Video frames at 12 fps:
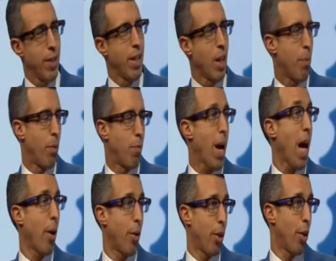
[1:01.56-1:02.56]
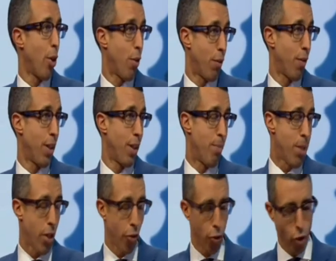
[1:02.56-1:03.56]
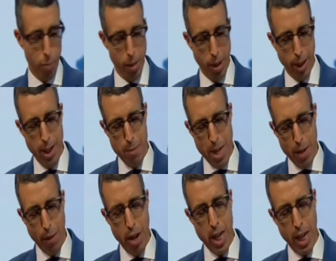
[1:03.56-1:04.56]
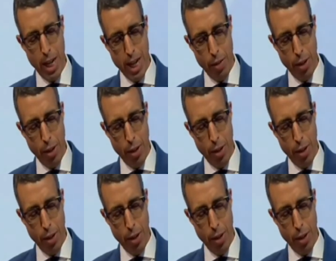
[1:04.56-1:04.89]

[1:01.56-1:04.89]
penting bagi setiap orang, di mana satu orang bisa keluar dari